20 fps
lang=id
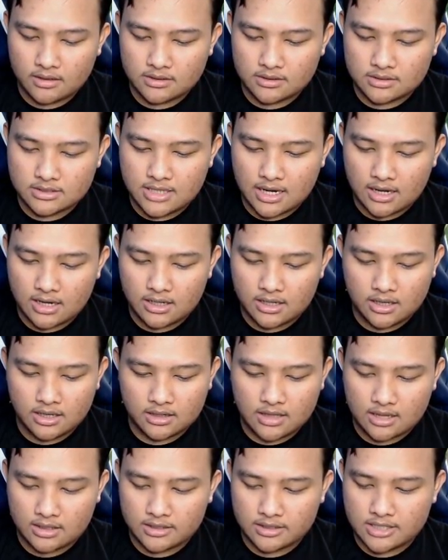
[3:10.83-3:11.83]
Jianli,
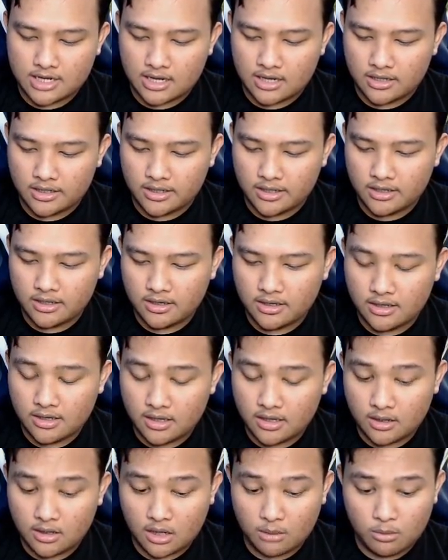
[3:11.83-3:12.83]
hati-hati Jianli.
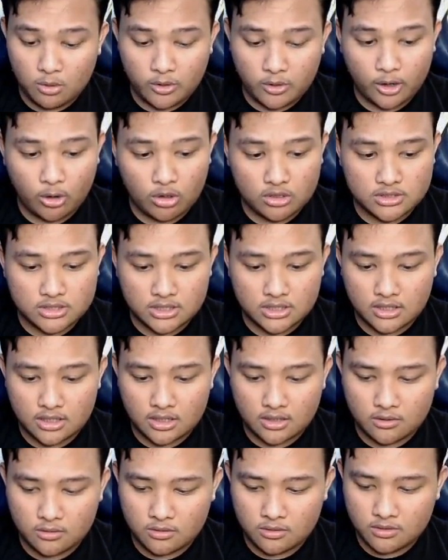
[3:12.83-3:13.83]
Namun lu kayak orang
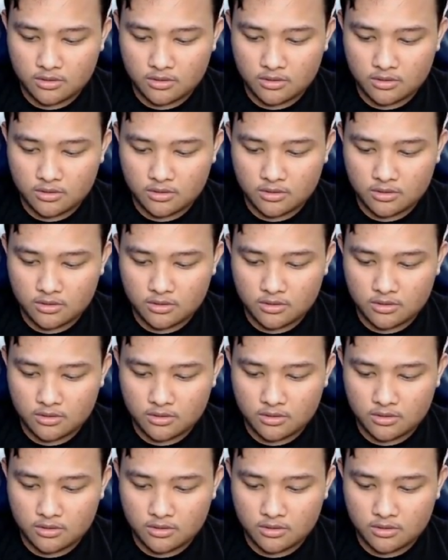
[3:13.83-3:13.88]
Cina lu.